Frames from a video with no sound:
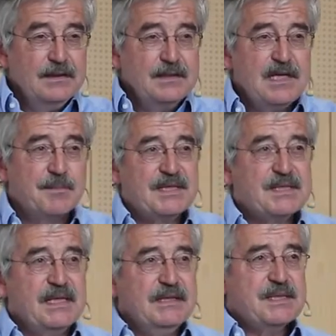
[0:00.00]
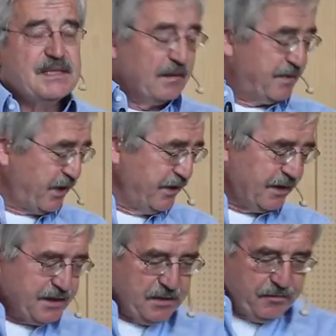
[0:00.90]
Sie haben es gesehen, es ist ein
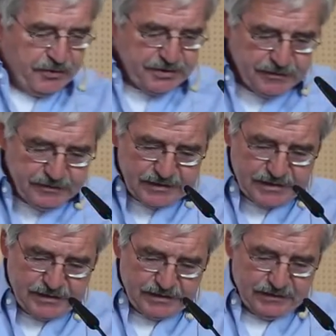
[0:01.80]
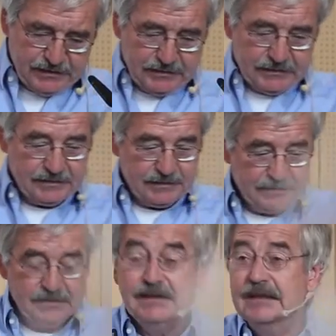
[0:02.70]
besonderes Symposium. Es, äh,
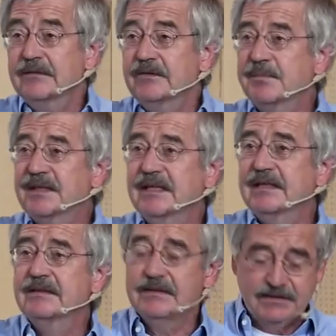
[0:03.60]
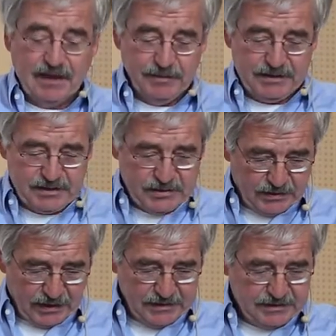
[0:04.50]
wir begehen damit
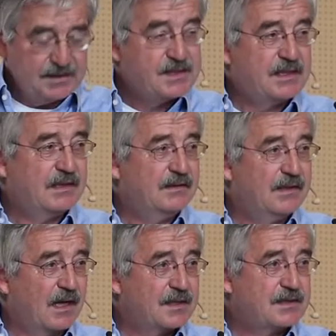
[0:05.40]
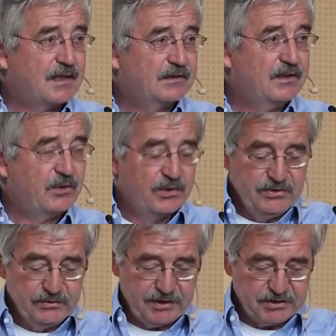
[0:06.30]
zugleich den 10. Jahrestag der
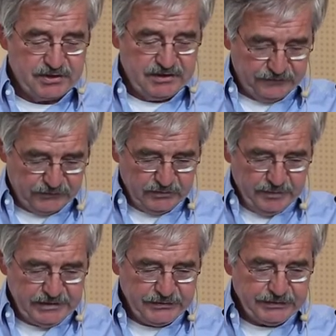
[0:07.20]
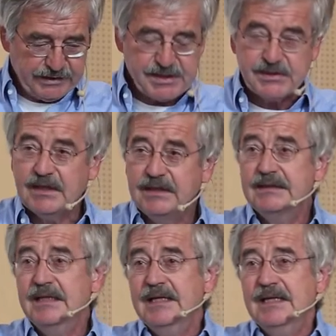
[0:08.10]
Gründung der Stiftung Medien International.
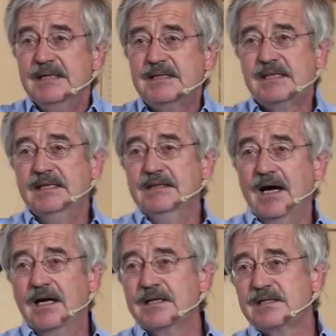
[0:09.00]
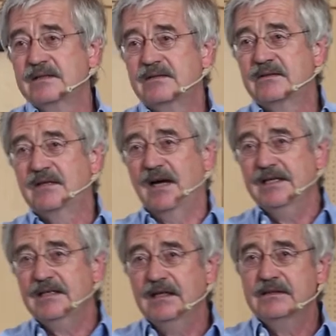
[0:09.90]
Zehn Jahre sind
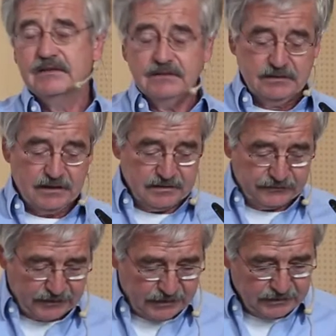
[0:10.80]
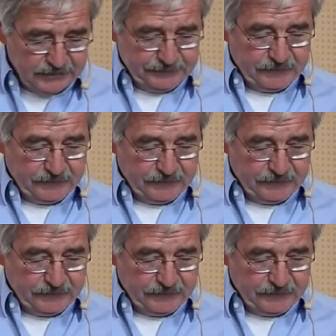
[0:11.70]
kein Alter, keine Frage.